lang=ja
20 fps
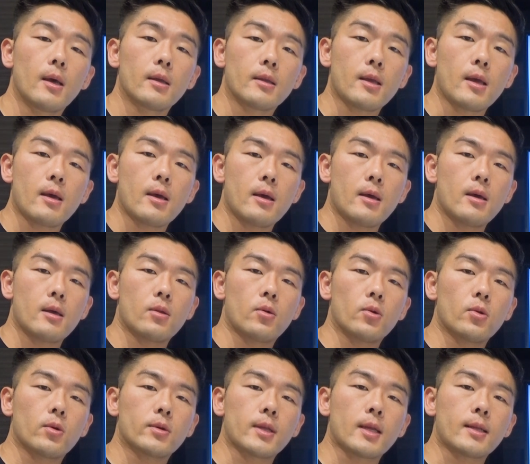で、えー、
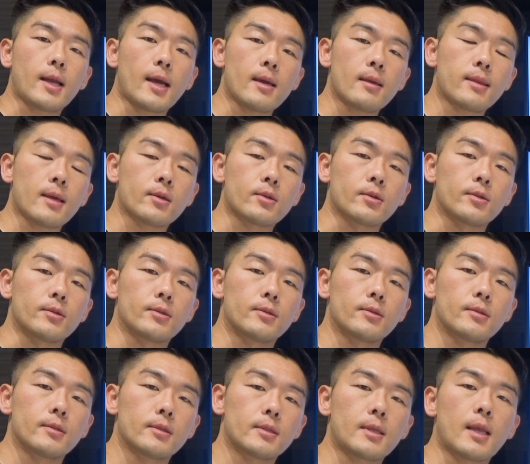相続税対
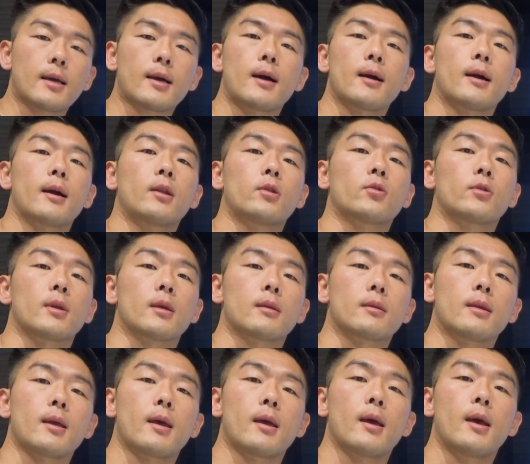策って考えるとで
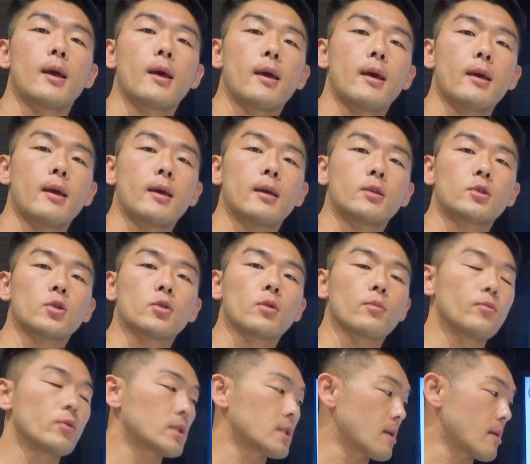すね、えー、ちょっ
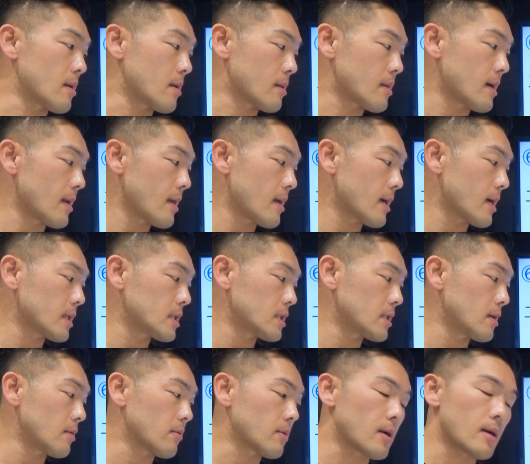と無視されが
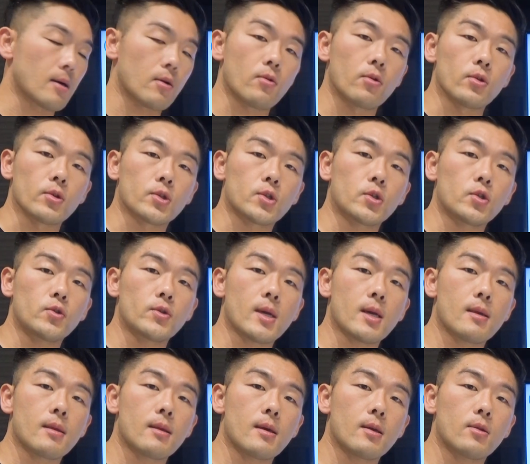ちなのが、この収
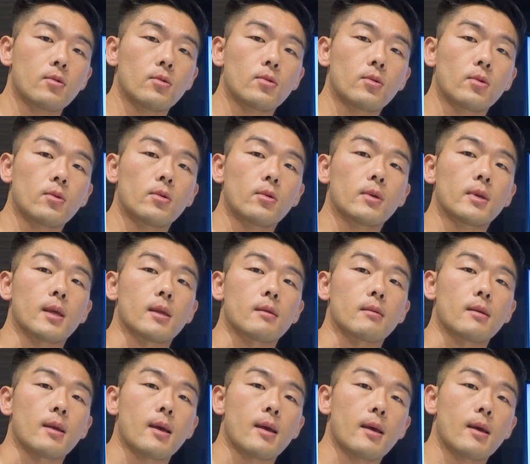益性というところで
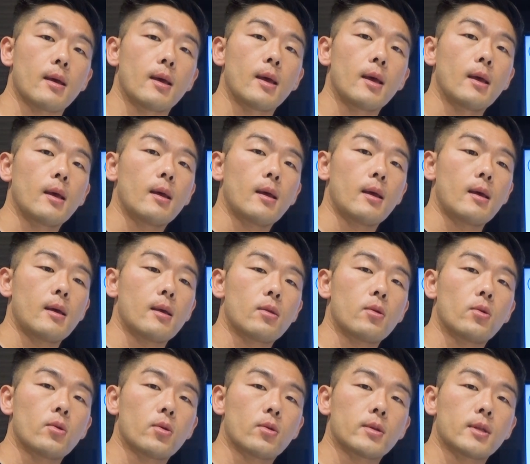すね。えー、
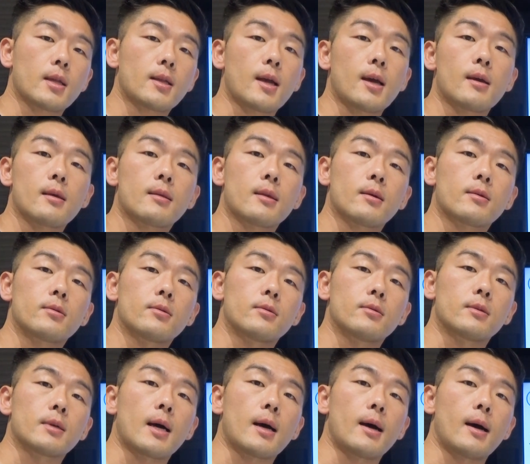相続税対
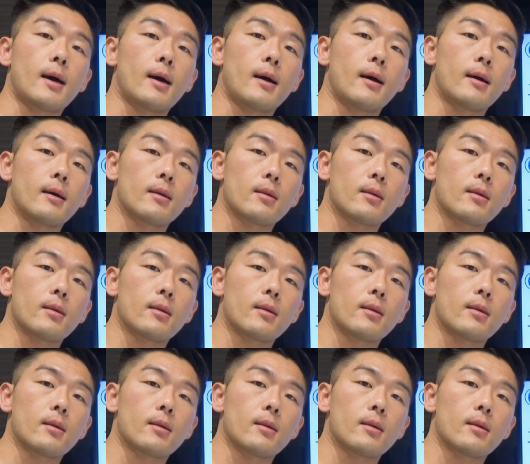策が